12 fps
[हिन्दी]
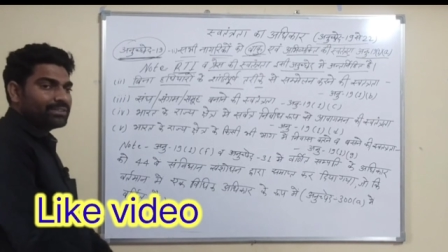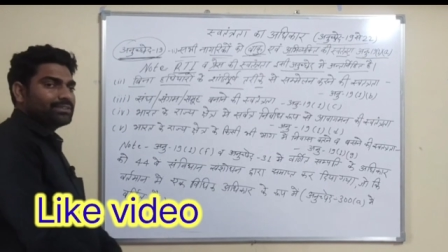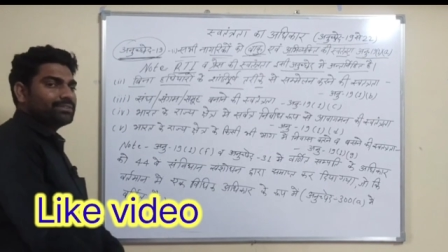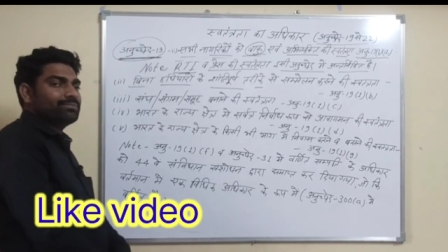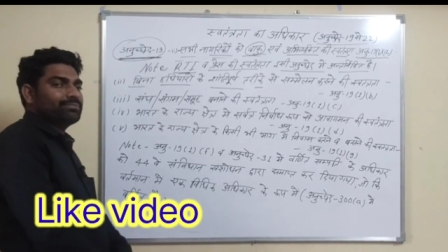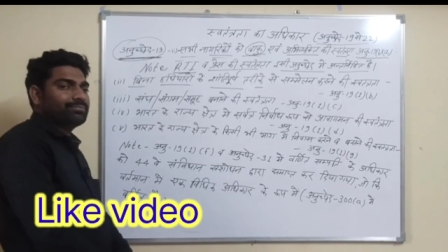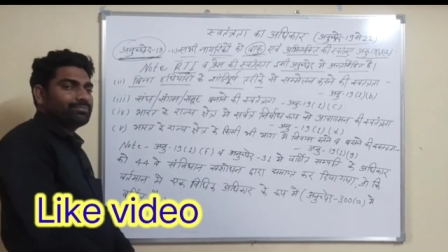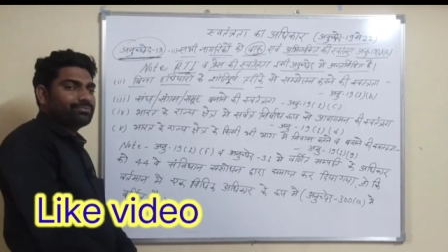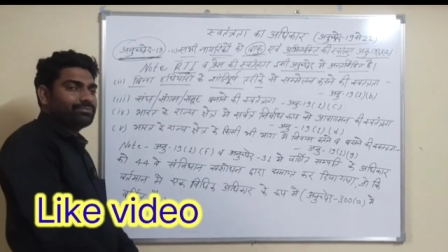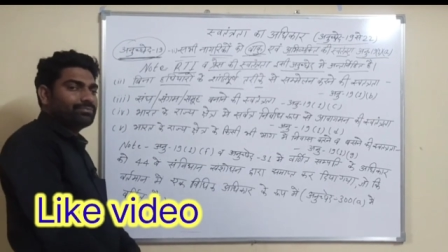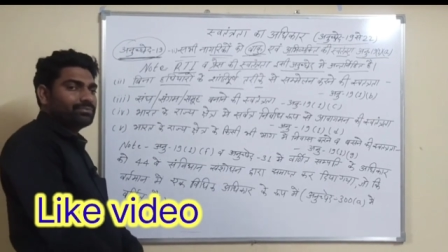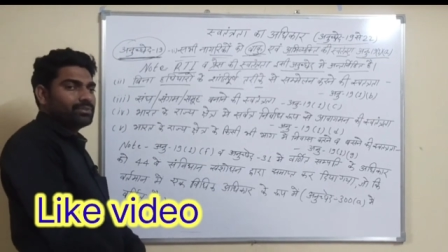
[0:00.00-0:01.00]
फ्रेंड्स
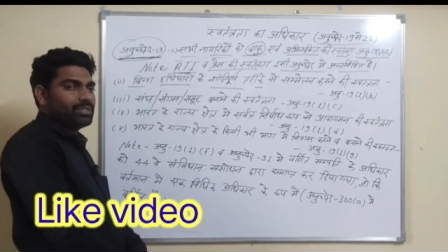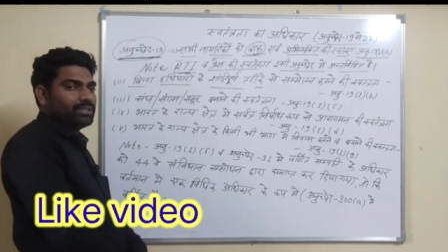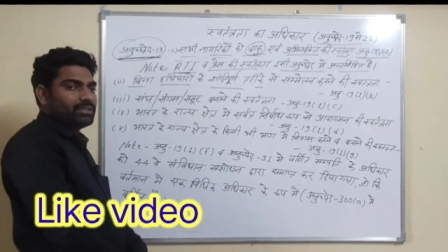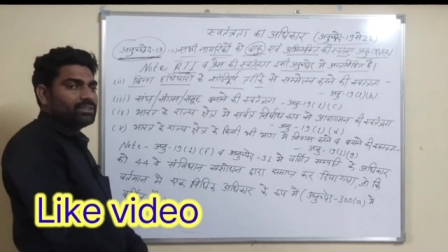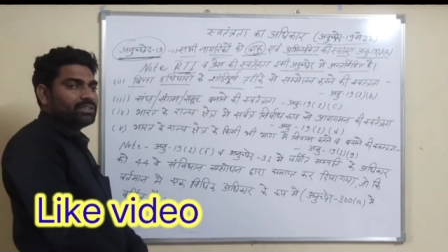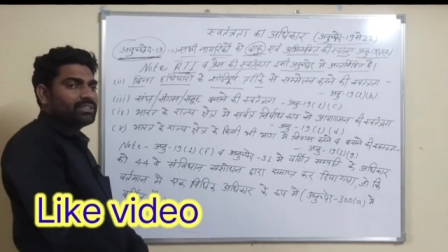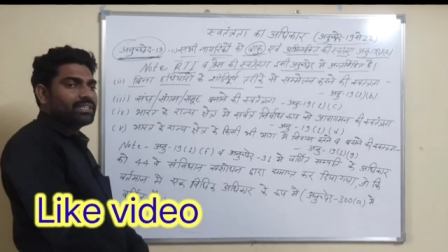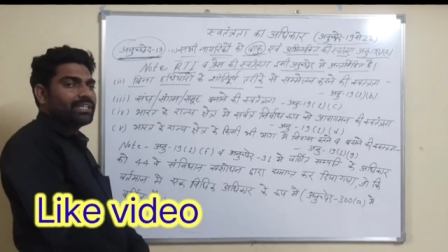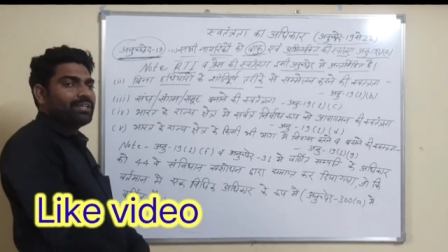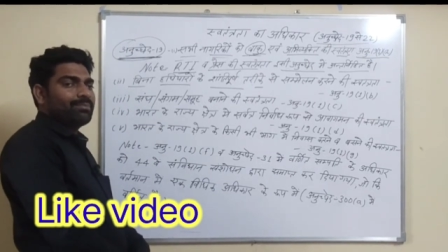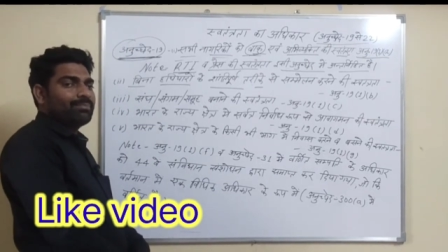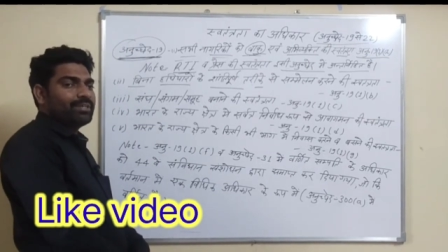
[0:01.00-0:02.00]
जैसा
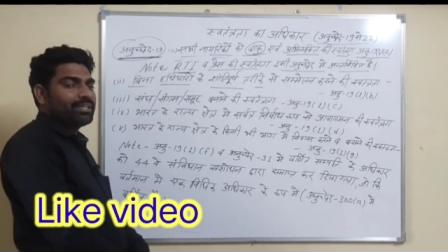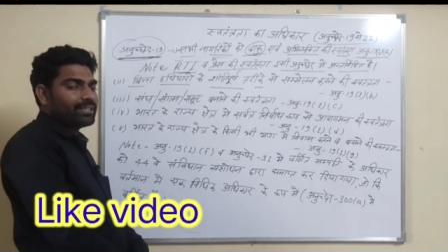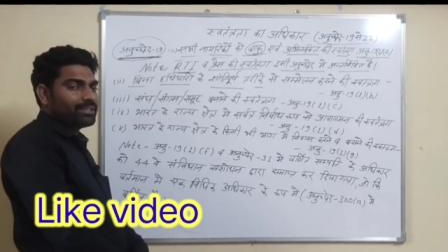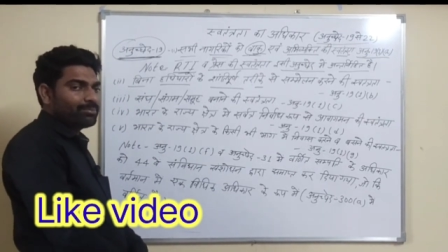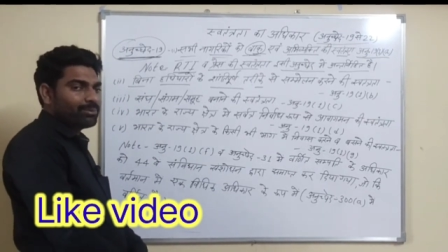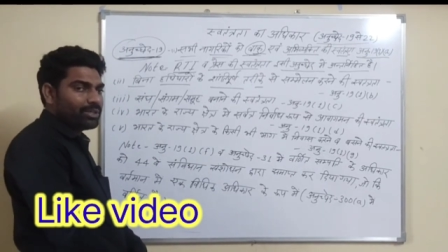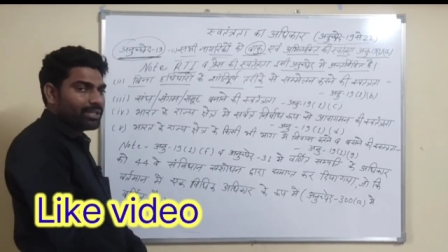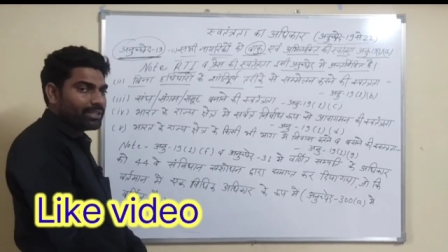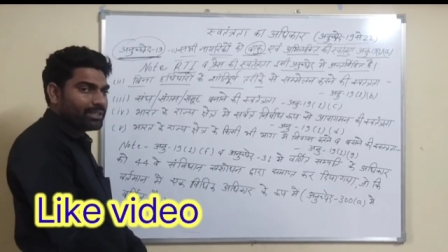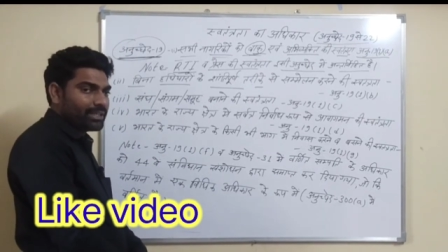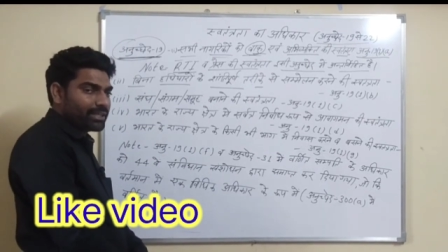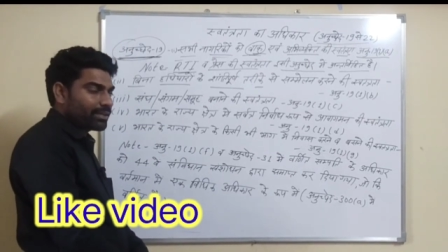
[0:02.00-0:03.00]
कि हम पढ़ रहे थे मौलिक
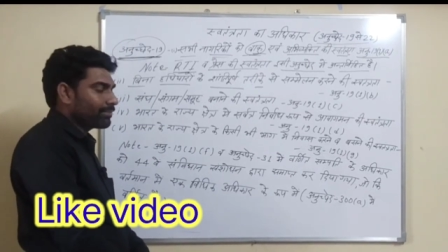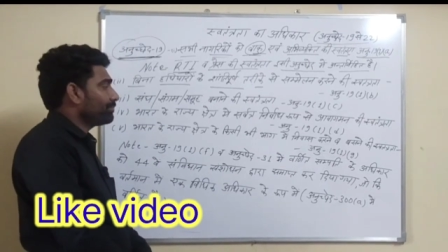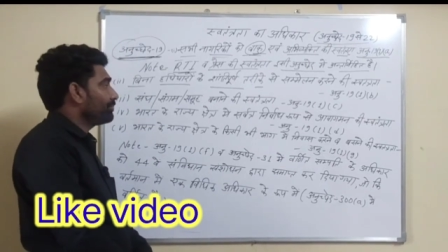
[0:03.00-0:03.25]
अधिकार